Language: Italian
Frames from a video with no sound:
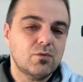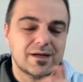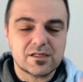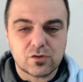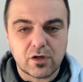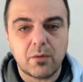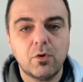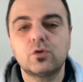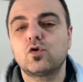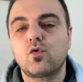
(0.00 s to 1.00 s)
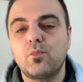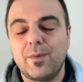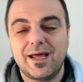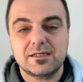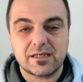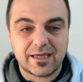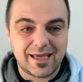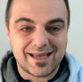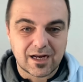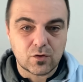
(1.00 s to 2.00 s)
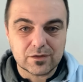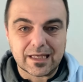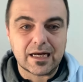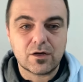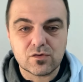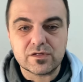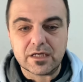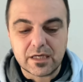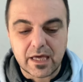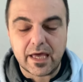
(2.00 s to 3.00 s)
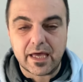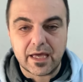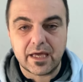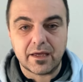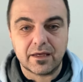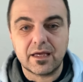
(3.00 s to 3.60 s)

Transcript: Una storia molto complessa che raccontarla così è,